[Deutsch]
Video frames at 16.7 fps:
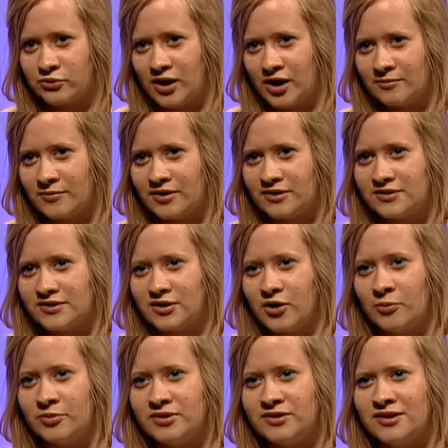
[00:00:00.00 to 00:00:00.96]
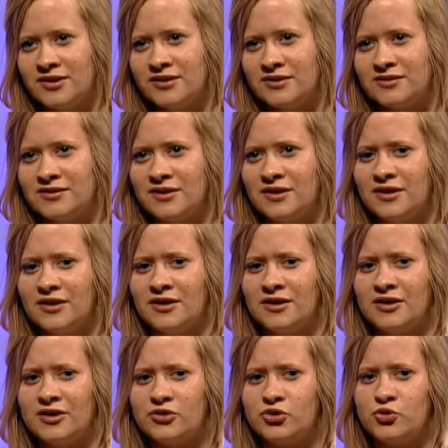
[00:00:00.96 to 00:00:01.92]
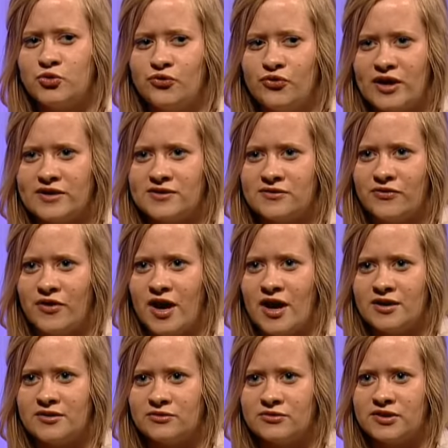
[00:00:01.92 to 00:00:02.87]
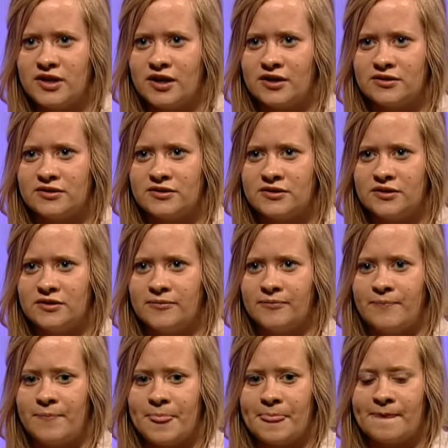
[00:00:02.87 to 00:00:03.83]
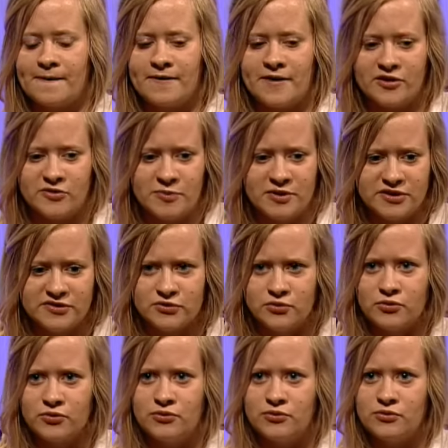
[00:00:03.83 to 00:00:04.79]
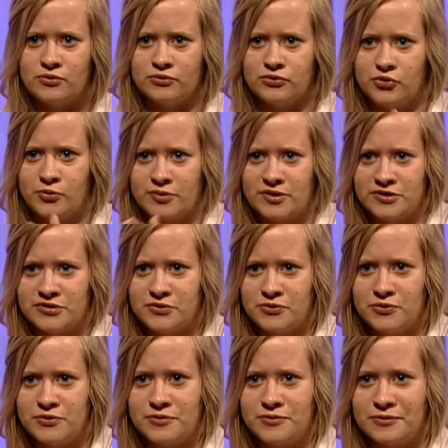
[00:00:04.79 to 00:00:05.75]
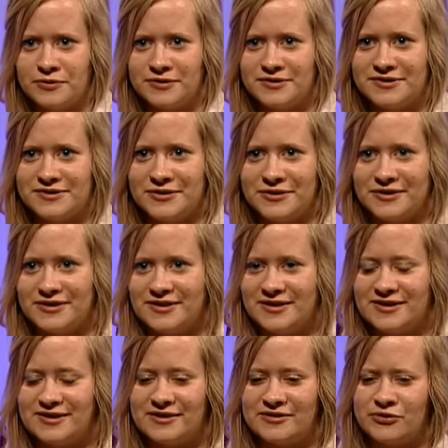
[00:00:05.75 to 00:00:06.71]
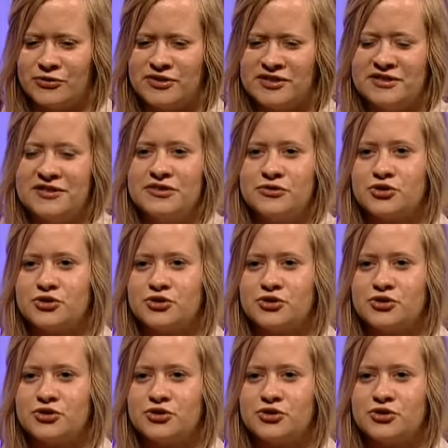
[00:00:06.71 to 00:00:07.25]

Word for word: solange man sich, glaube ich, nicht zu fest fährt und sagt, jetzt bin ich so und so bin ich so und, und, und sich nicht